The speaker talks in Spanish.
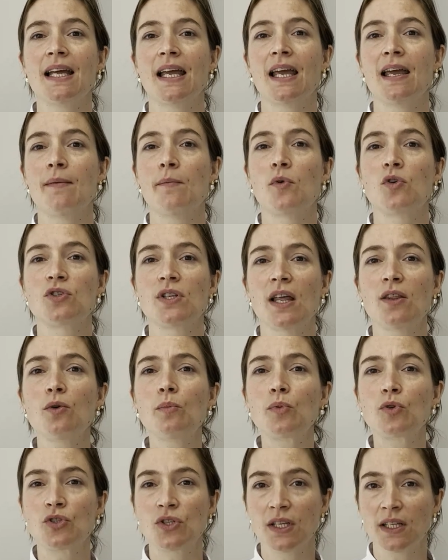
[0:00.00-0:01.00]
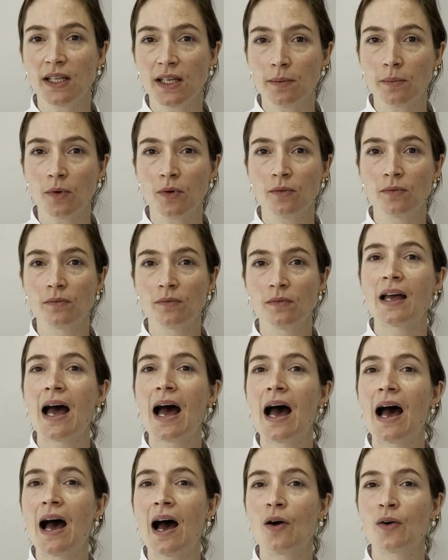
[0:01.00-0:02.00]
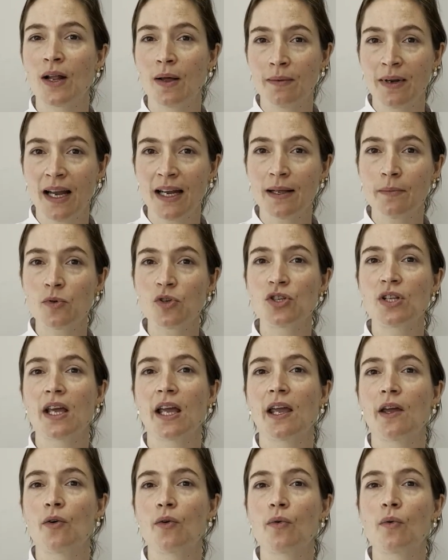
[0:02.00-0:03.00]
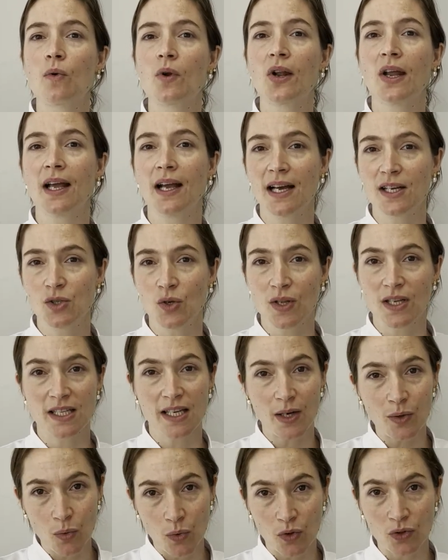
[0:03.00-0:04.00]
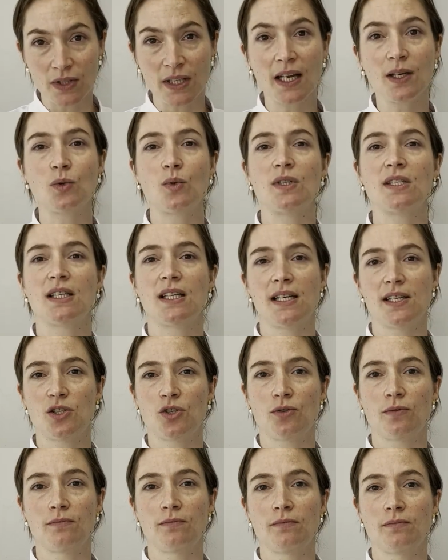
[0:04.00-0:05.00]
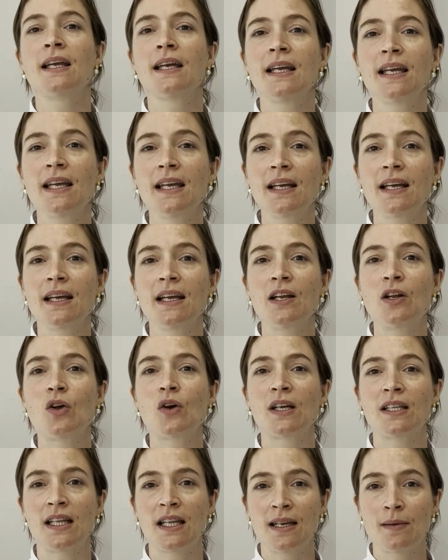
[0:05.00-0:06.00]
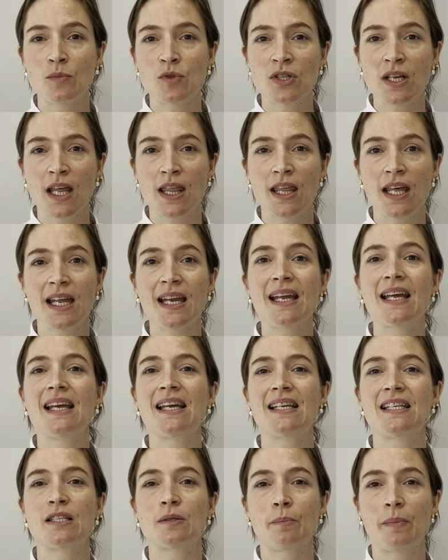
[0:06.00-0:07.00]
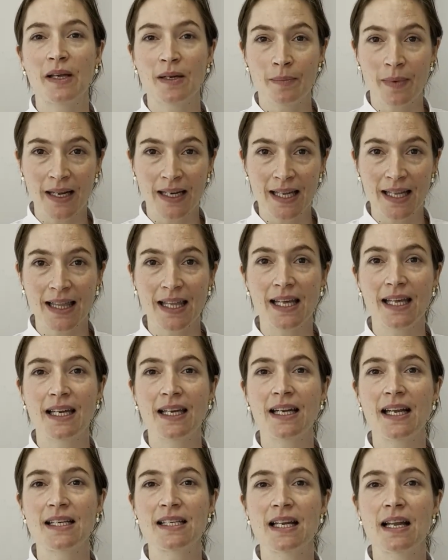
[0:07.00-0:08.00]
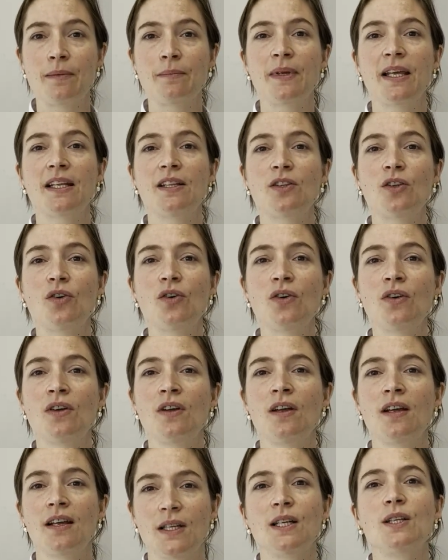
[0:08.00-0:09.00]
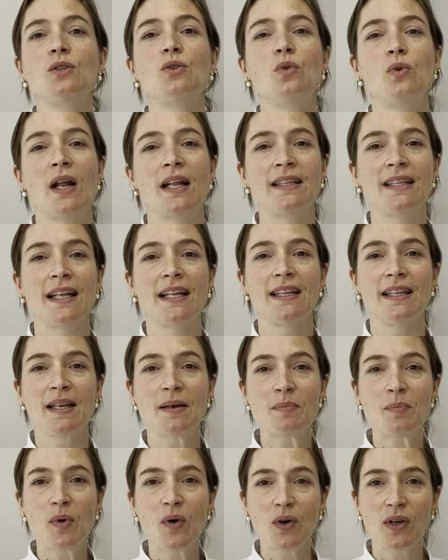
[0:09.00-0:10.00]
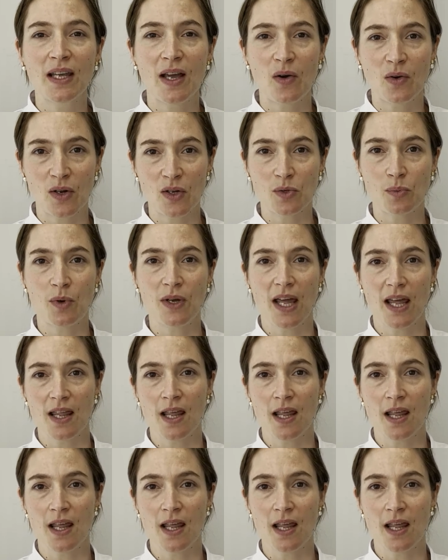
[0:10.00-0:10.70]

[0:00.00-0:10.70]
que hemos dado positivo. Ahora hablaremos de qué ocurre en caso de ser un contacto estrecho. Y lo que tenemos que hacer es permanecer en aislamiento durante el tiempo que ahora os voy